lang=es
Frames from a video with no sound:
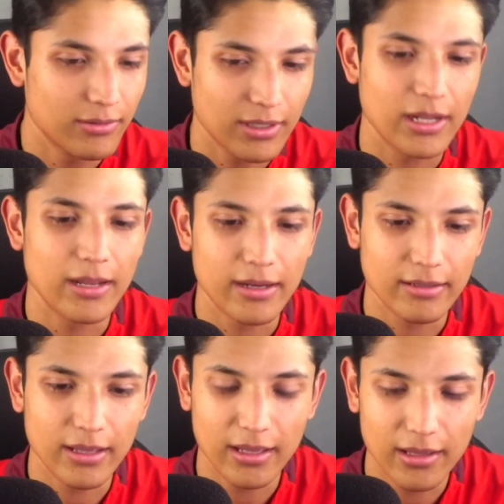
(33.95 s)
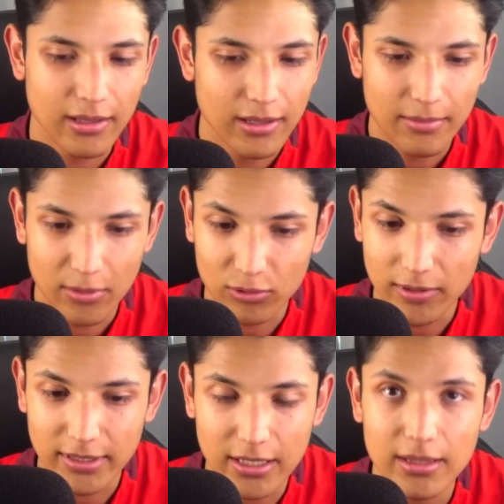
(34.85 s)
la verdad es que me
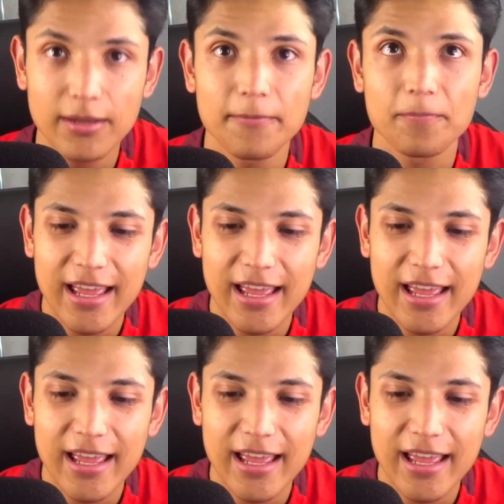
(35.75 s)
gusta bastante.